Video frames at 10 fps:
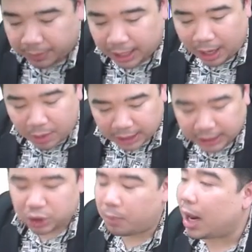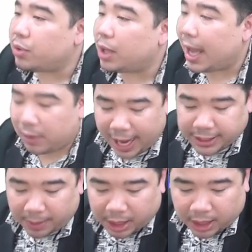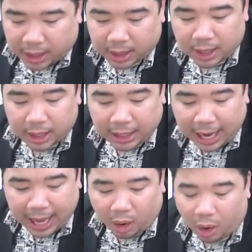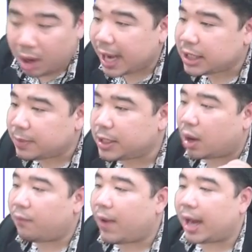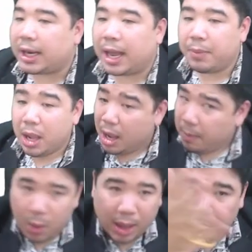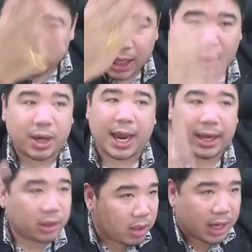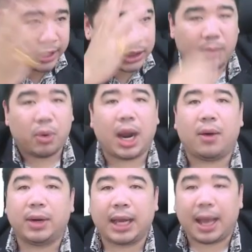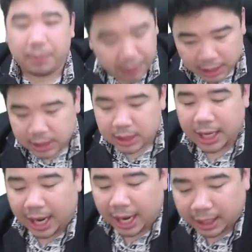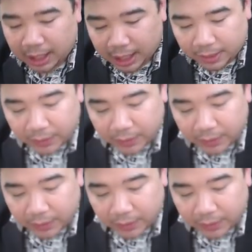นะเขาน่าจะสอนพวกเราอยู่แล้ว การจับมือการแลกของการจับมือสองฝั่งนะครับไม่ว่าติวเตอร์คนไหนต้องเคยสอนพวกเรานะครับ พี่เชื่ออย่างนั้นนะฮะ